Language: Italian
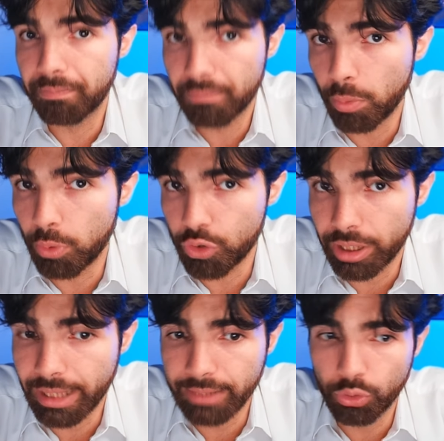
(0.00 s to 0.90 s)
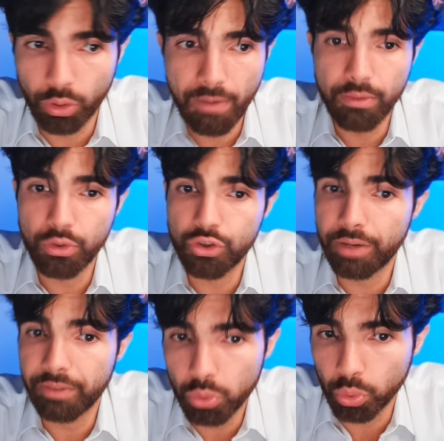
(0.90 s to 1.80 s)
come ho già detto avevo già
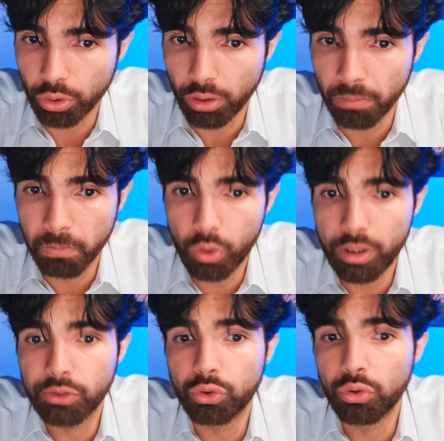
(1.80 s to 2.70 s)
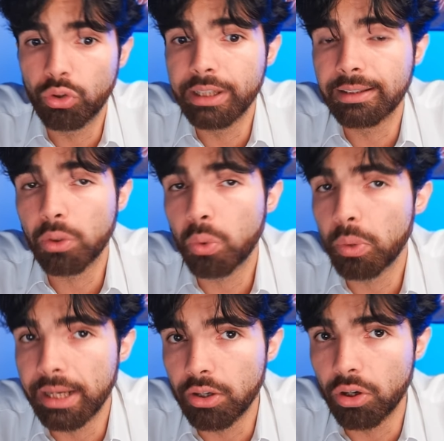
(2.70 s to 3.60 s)
venduto, ora sono lì
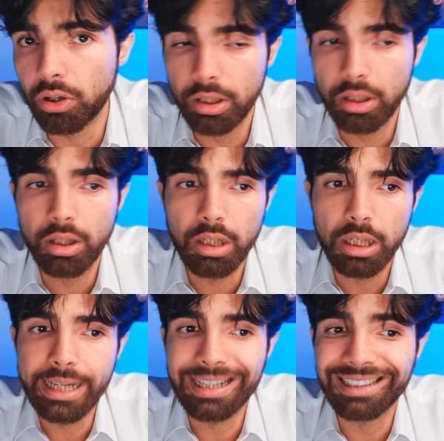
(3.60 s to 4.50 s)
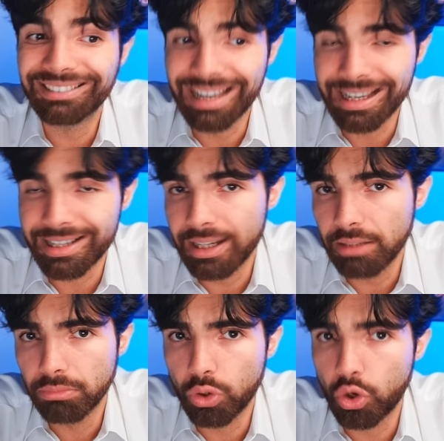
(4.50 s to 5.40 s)
tranquillo in attesa
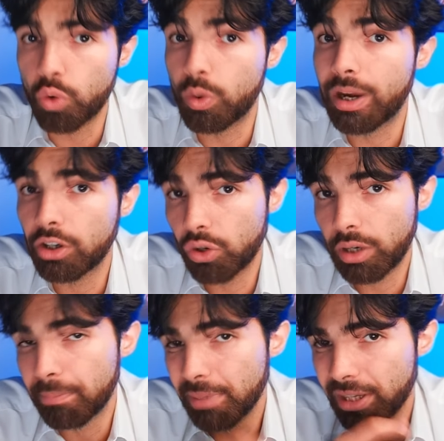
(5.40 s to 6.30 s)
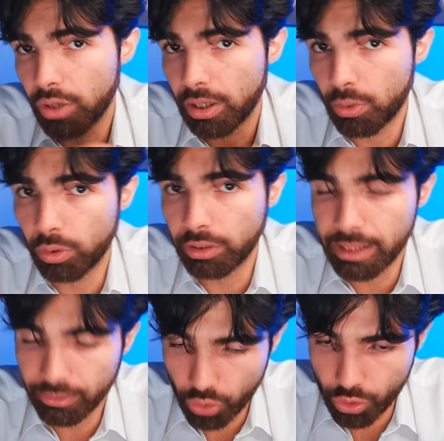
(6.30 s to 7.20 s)
con una ancora piccola quota di
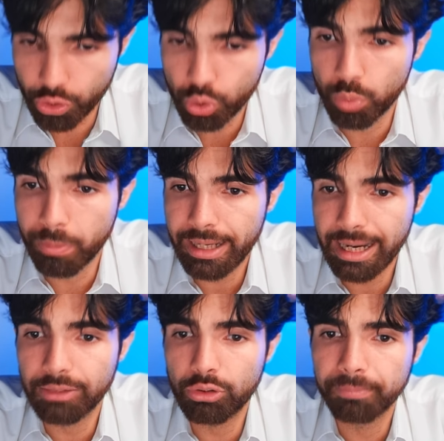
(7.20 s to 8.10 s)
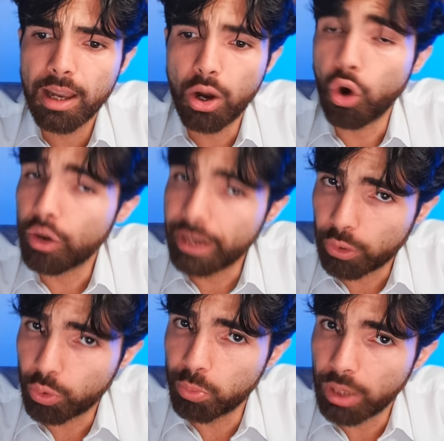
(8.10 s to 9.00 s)
altcoin sul mercato, ho
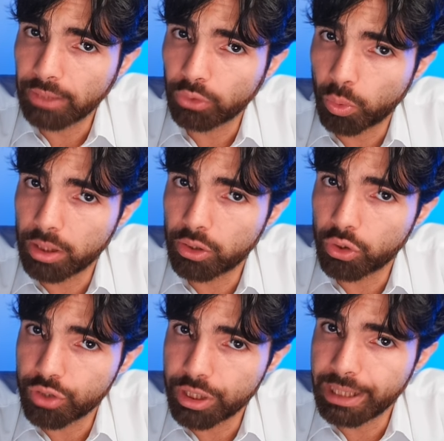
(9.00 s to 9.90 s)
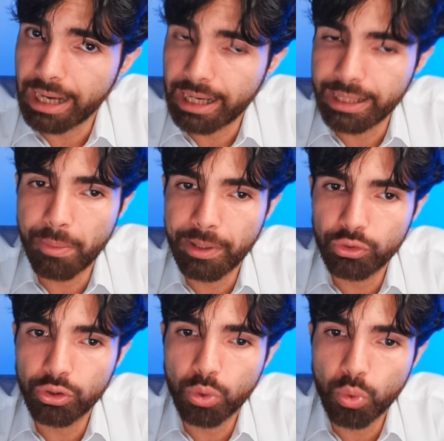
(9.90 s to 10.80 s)
riaccumulato qualcosina nel momento in
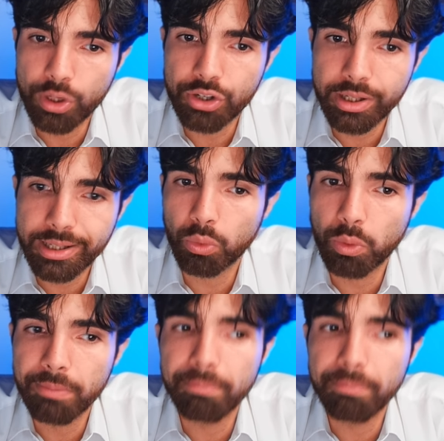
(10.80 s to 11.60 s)
cui c'è stato quel